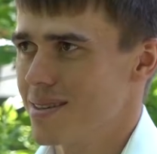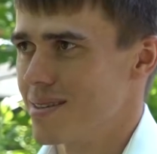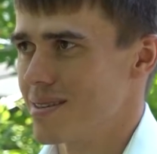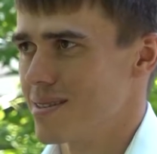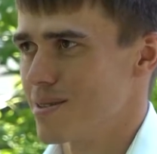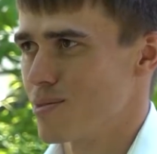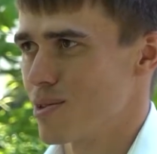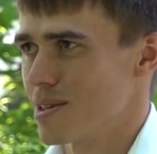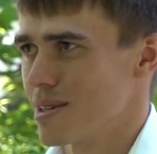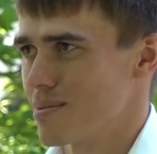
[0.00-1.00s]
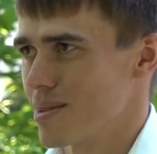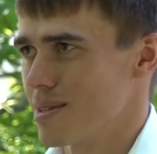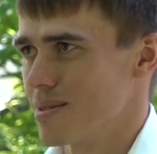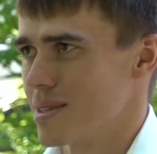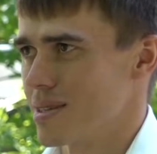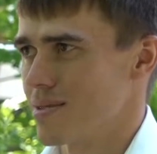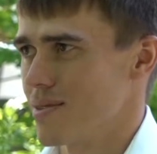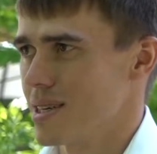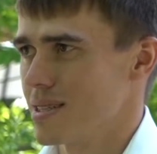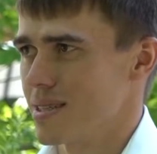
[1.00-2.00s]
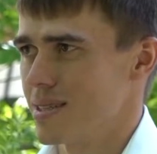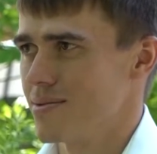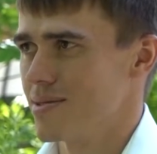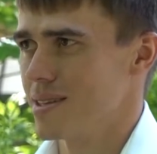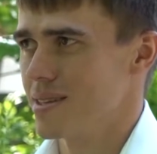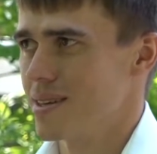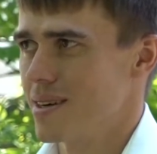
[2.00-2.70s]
Э, немного там километра два-три в день.